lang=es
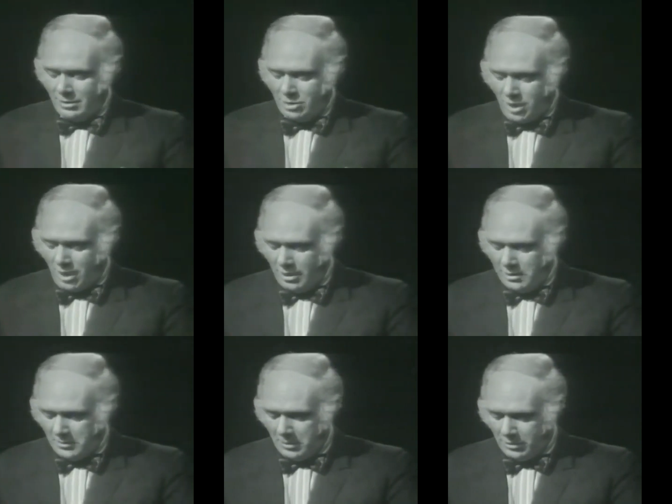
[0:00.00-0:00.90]
Como veo que
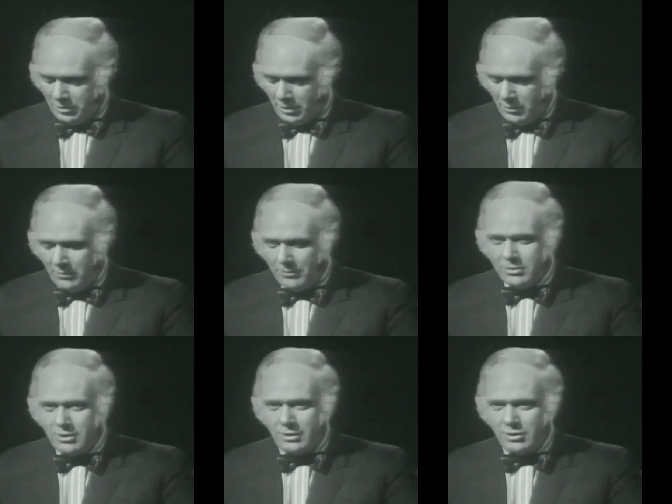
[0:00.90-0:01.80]
eres más Sonyer que
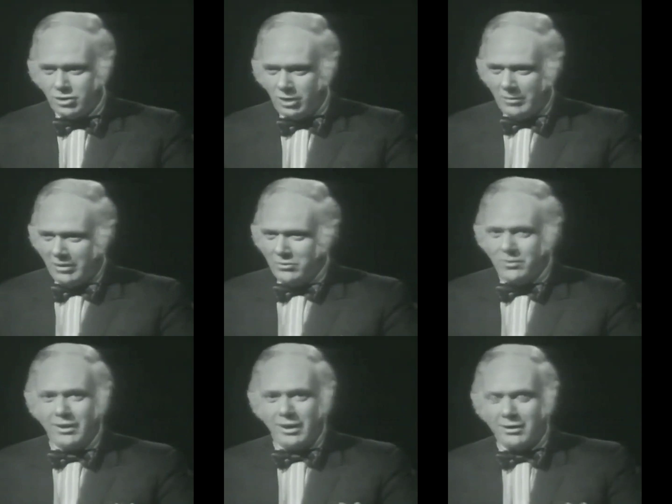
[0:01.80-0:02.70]
el culo de
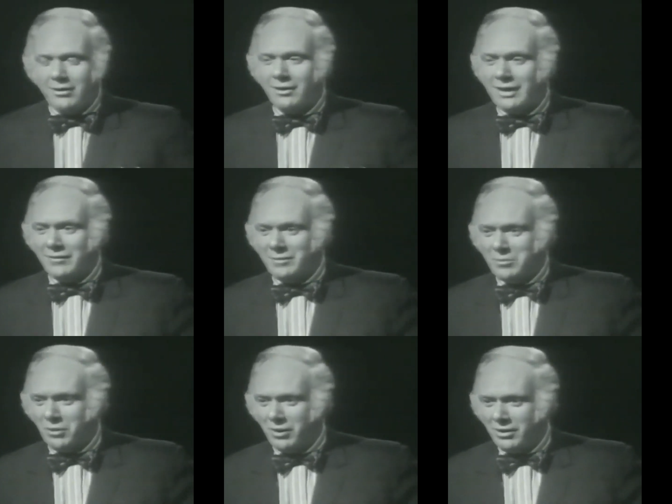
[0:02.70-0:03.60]
Kojima, vamos a acabar
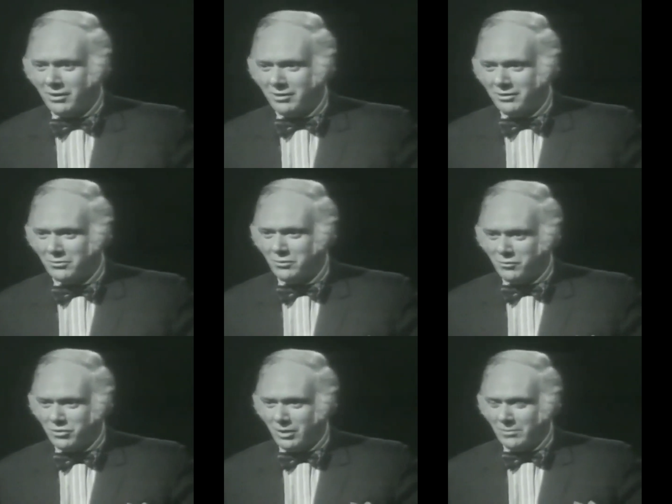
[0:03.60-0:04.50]
esta entrevista
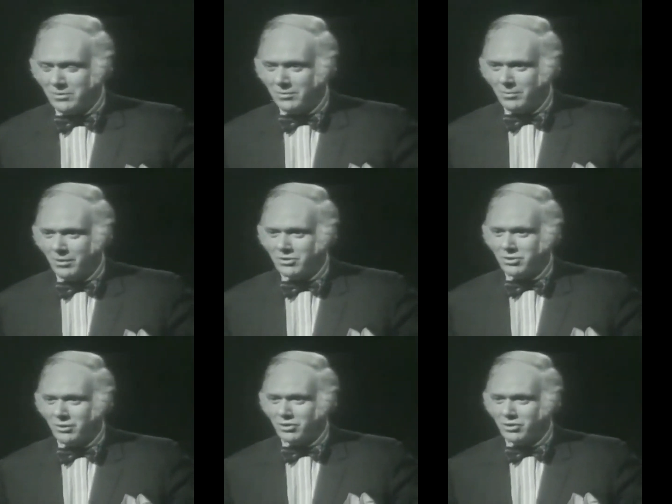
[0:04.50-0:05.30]
y quiero que me digas